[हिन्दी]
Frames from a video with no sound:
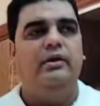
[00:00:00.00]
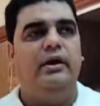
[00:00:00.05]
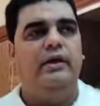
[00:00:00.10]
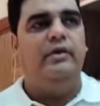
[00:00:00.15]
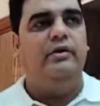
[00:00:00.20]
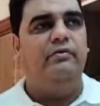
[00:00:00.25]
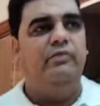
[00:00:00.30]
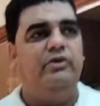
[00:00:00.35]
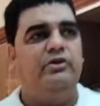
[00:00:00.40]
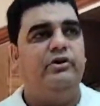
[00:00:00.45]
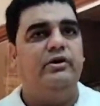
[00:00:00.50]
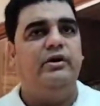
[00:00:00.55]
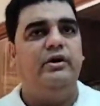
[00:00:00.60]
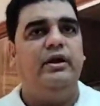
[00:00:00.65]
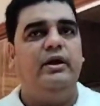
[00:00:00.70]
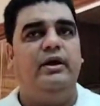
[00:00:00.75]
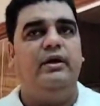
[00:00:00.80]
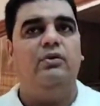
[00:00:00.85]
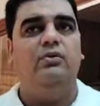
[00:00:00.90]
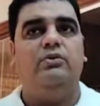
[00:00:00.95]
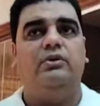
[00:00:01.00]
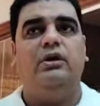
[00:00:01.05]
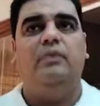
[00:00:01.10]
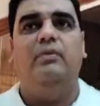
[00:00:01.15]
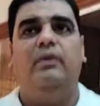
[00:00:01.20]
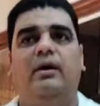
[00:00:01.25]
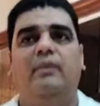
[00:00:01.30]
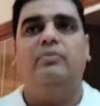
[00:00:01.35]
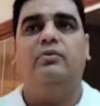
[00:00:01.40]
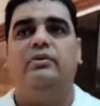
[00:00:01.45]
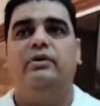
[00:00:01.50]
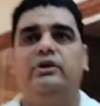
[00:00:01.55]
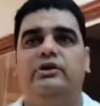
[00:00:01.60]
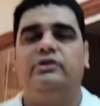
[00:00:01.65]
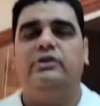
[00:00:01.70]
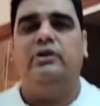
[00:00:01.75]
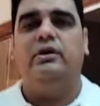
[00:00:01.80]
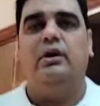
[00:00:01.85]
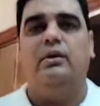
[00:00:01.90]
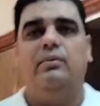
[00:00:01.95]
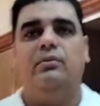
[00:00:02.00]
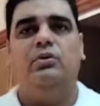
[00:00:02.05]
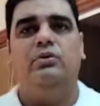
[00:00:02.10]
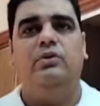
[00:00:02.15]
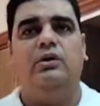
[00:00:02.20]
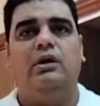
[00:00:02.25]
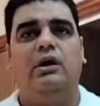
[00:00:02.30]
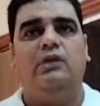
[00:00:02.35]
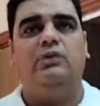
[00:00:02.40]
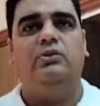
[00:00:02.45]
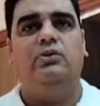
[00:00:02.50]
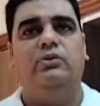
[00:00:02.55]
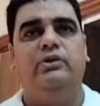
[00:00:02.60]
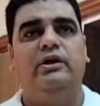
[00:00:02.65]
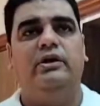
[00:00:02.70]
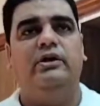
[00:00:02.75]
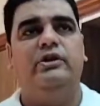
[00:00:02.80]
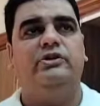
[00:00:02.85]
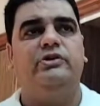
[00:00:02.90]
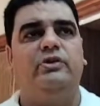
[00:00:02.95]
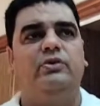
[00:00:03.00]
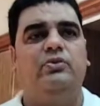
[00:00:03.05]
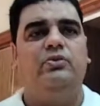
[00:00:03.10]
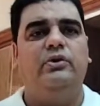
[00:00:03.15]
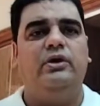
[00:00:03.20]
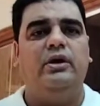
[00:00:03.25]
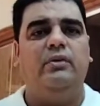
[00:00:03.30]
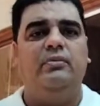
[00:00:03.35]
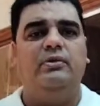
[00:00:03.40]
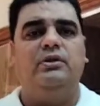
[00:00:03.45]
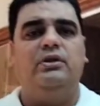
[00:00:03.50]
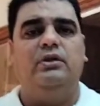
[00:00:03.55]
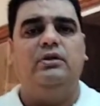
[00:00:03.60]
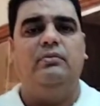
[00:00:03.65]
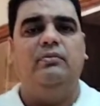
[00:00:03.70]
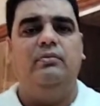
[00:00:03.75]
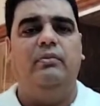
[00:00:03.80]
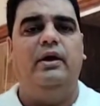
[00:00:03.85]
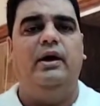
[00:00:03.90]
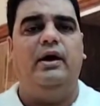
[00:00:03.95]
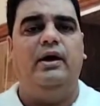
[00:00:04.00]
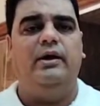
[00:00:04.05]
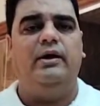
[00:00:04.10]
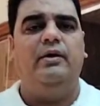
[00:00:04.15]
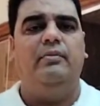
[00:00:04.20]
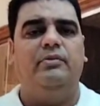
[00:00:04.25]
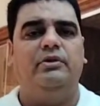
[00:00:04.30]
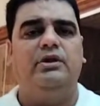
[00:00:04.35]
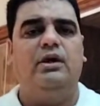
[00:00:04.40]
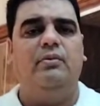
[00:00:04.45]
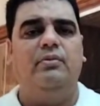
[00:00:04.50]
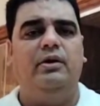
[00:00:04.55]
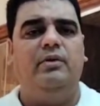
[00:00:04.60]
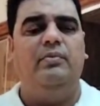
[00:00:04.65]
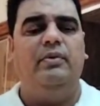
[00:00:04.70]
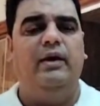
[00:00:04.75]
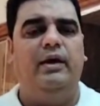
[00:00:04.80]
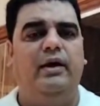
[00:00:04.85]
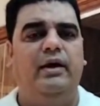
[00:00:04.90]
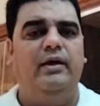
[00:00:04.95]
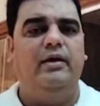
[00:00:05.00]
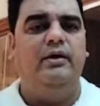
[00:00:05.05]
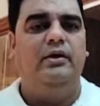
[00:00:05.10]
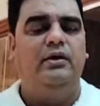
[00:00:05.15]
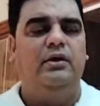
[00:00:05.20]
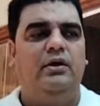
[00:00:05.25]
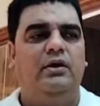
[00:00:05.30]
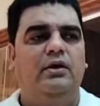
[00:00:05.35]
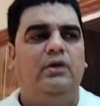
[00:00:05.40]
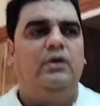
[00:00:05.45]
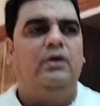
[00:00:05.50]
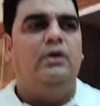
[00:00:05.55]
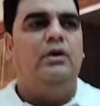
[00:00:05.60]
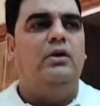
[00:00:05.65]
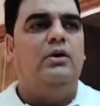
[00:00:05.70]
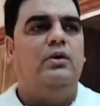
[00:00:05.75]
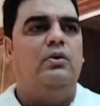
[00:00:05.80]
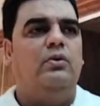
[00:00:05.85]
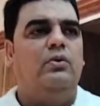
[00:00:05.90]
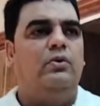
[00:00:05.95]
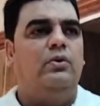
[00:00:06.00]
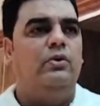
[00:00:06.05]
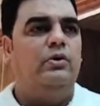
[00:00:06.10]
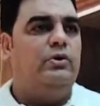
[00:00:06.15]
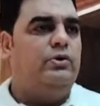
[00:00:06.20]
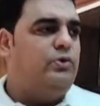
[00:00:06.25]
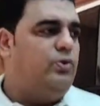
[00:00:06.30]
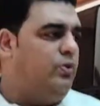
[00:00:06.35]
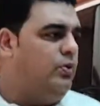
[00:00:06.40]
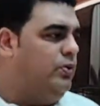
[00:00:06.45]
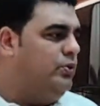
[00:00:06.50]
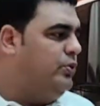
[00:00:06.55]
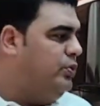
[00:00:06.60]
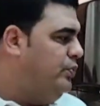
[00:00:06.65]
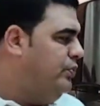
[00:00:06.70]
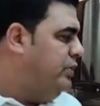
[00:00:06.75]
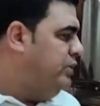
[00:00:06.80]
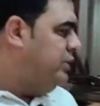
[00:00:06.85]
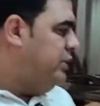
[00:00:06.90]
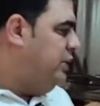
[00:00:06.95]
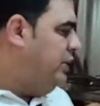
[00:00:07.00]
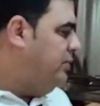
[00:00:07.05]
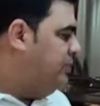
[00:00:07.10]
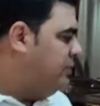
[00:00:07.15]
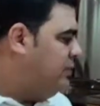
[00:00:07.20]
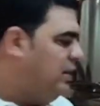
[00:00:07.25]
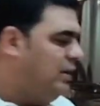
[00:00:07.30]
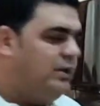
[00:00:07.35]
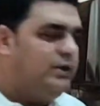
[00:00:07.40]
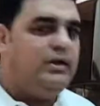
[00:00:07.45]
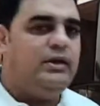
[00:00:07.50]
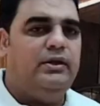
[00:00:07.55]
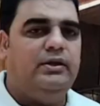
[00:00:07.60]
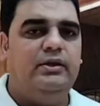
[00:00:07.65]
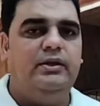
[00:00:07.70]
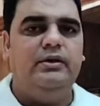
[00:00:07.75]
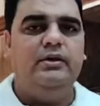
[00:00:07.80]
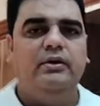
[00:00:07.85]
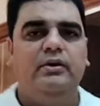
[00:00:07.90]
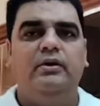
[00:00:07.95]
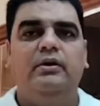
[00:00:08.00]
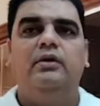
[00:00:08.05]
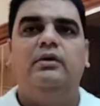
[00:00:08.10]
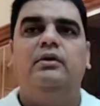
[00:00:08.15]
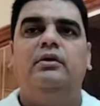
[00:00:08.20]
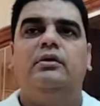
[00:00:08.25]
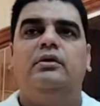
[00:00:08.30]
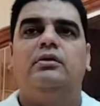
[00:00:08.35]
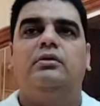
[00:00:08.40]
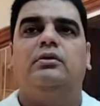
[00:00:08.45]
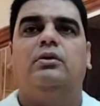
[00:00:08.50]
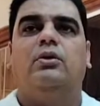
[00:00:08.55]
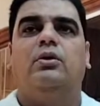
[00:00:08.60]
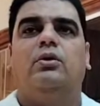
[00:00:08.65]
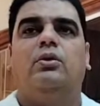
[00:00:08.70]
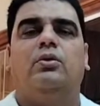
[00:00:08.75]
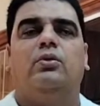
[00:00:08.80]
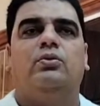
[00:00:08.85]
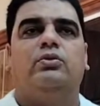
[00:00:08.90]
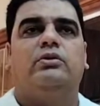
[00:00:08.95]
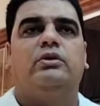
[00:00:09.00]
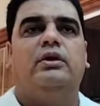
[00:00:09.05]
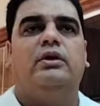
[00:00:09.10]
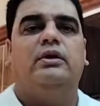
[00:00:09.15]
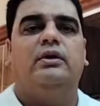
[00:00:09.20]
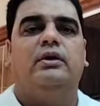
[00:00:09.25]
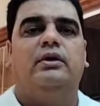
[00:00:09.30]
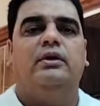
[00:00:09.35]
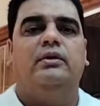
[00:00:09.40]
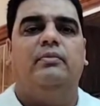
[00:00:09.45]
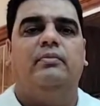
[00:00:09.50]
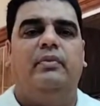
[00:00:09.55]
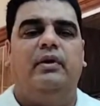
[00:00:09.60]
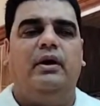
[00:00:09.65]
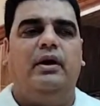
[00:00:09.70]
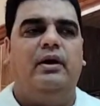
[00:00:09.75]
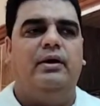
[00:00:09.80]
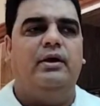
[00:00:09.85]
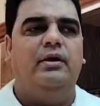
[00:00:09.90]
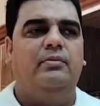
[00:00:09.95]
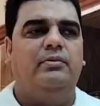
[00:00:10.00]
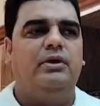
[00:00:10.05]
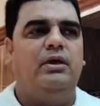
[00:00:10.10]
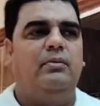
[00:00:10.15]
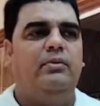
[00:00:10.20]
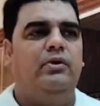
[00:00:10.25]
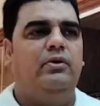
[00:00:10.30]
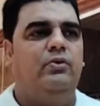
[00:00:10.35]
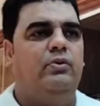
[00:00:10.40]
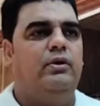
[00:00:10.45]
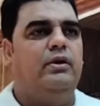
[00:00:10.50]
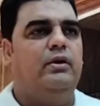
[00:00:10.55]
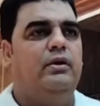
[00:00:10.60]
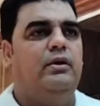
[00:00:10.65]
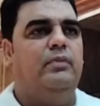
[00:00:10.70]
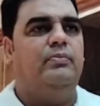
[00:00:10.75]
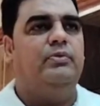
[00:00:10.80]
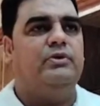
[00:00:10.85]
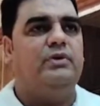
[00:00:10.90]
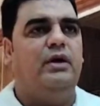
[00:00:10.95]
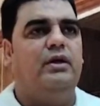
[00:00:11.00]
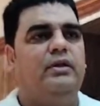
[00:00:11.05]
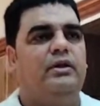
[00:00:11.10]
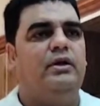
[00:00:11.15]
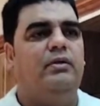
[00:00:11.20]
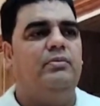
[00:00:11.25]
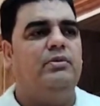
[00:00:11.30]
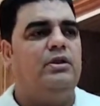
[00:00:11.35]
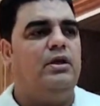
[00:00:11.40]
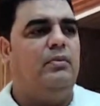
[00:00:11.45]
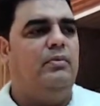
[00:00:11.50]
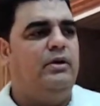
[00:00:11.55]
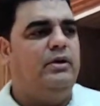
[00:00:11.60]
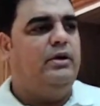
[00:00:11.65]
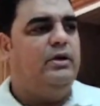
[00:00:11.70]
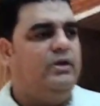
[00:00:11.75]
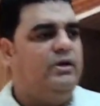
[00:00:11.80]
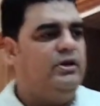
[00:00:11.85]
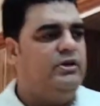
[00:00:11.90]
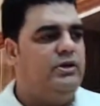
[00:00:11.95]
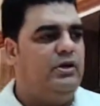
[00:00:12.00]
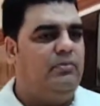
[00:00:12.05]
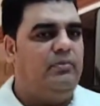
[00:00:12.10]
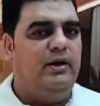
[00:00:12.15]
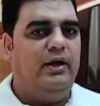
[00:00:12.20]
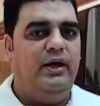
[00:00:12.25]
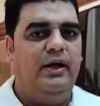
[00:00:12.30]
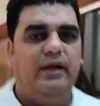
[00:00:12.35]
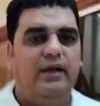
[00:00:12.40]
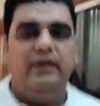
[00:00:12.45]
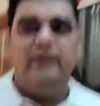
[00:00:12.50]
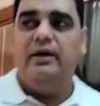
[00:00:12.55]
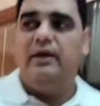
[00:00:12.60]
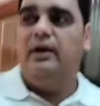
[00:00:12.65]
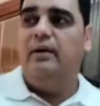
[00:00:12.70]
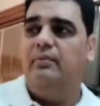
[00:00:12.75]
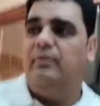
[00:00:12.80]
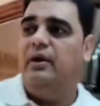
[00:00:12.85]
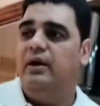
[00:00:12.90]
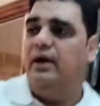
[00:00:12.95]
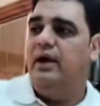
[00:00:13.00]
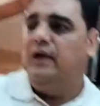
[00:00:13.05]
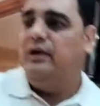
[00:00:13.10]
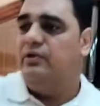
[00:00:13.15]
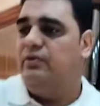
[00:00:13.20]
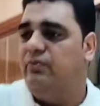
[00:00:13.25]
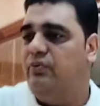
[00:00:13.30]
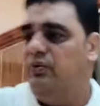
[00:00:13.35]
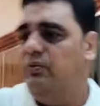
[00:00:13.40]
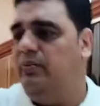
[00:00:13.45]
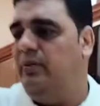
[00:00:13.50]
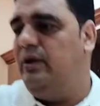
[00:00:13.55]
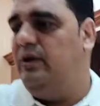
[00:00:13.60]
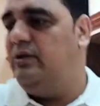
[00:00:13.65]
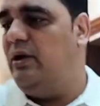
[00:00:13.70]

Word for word: रेनोवेशन किया है उसका मैं आप किचन आपको दिखाता हूँ ये किचन उनके मैार के मुताबिक बनाया है उन्होंने जो यूवी शीट पसंद की थी तो उसके मैार के मुताबिक उनके पसंद के मुताबिक ये किचन बनाया ये हमने ऐशवुड में